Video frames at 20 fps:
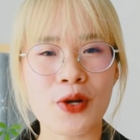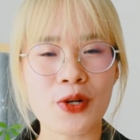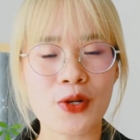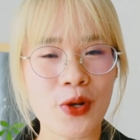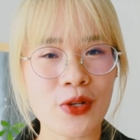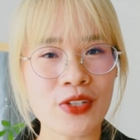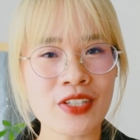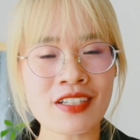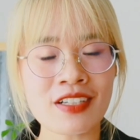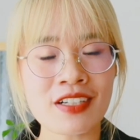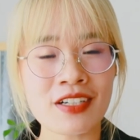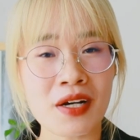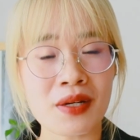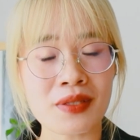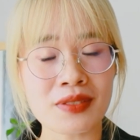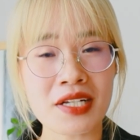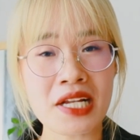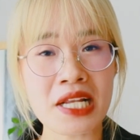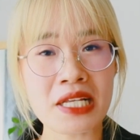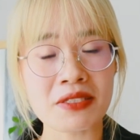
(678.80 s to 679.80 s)
còn có những người
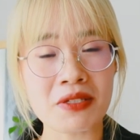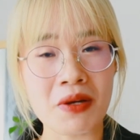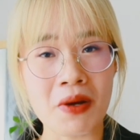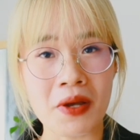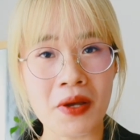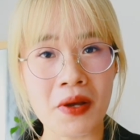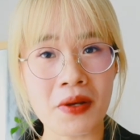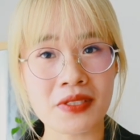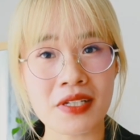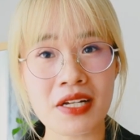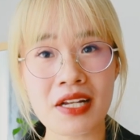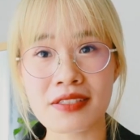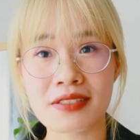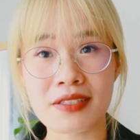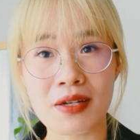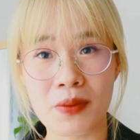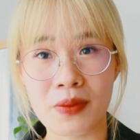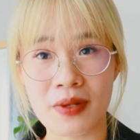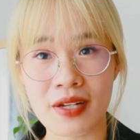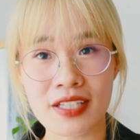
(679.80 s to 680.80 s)
họ rất là giỏi họ rất là
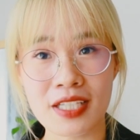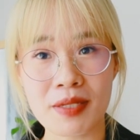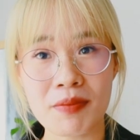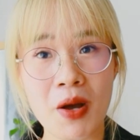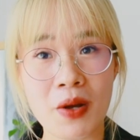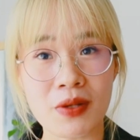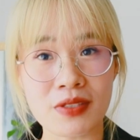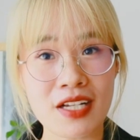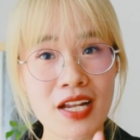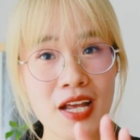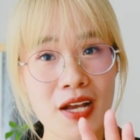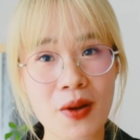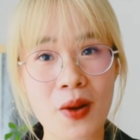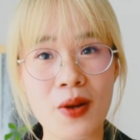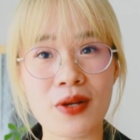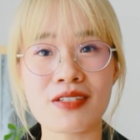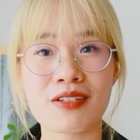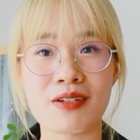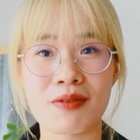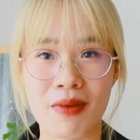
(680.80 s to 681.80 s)
giàu đấy nhưng mà họ rất là
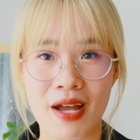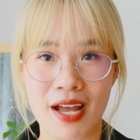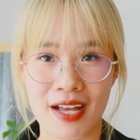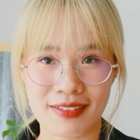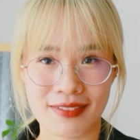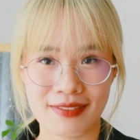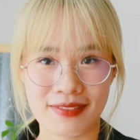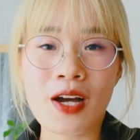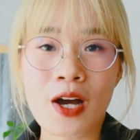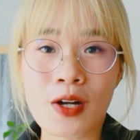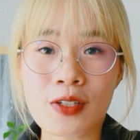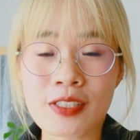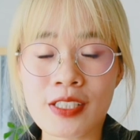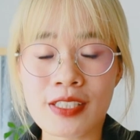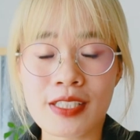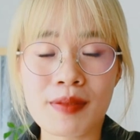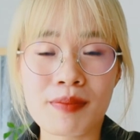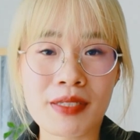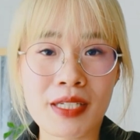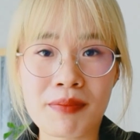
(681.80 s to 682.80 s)
coi thường bạn họ
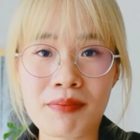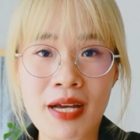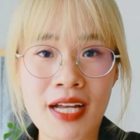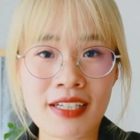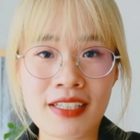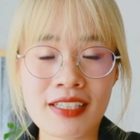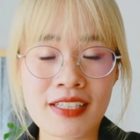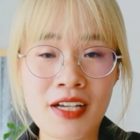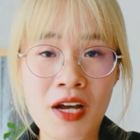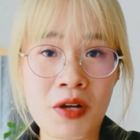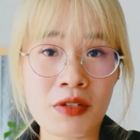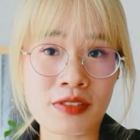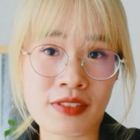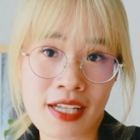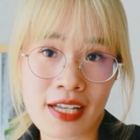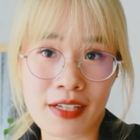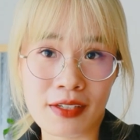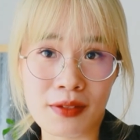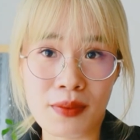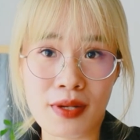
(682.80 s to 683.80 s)
chỉ tìm đến bạn khi họ
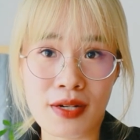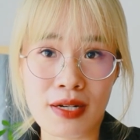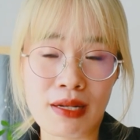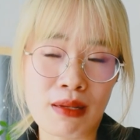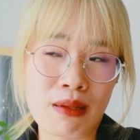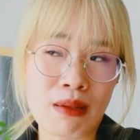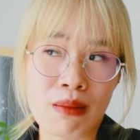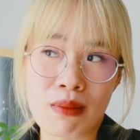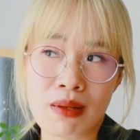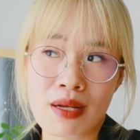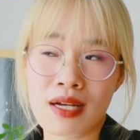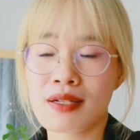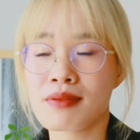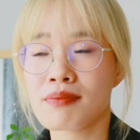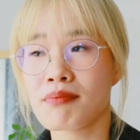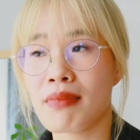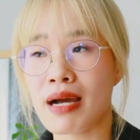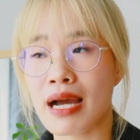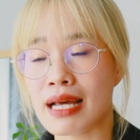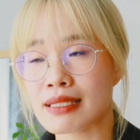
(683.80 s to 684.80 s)
rảnh hoặc là họ
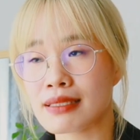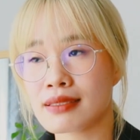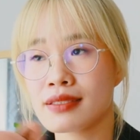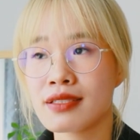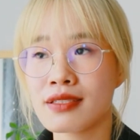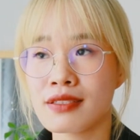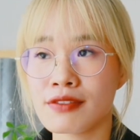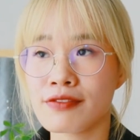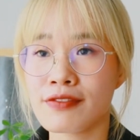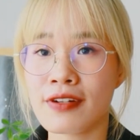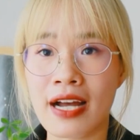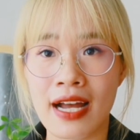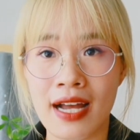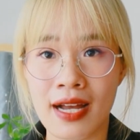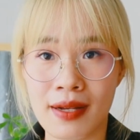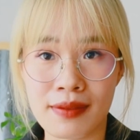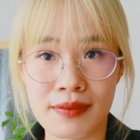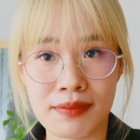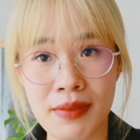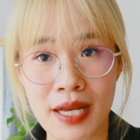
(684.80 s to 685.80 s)
cần bạn nhờ
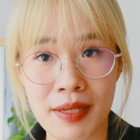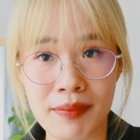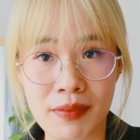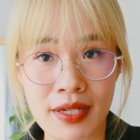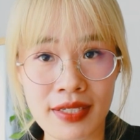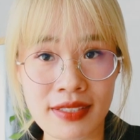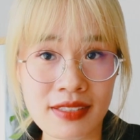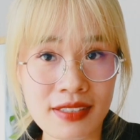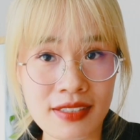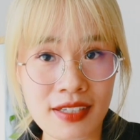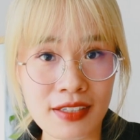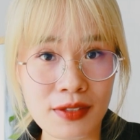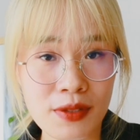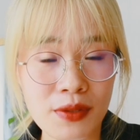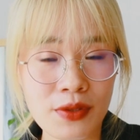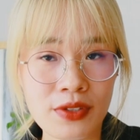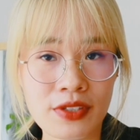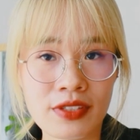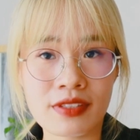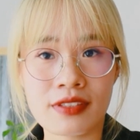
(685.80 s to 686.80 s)
vả bạn một cái gì đấy
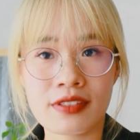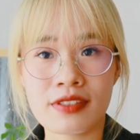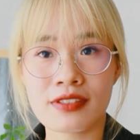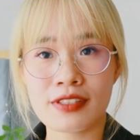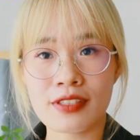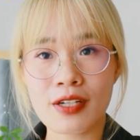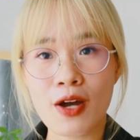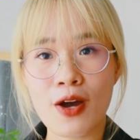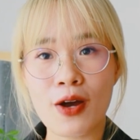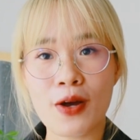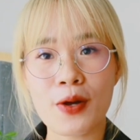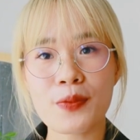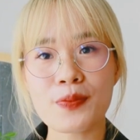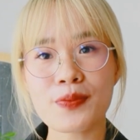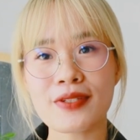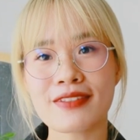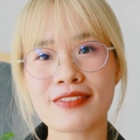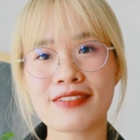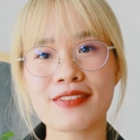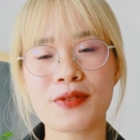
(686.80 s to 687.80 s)
thôi chứ họ không
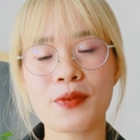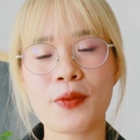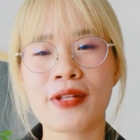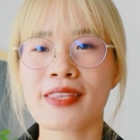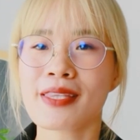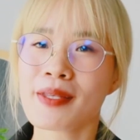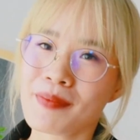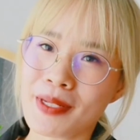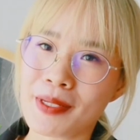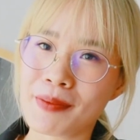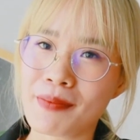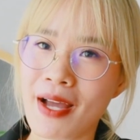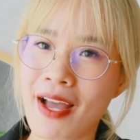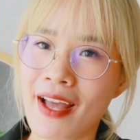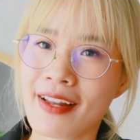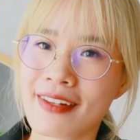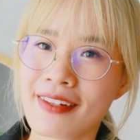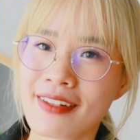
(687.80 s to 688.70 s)
thực sự quan tâm đến bạn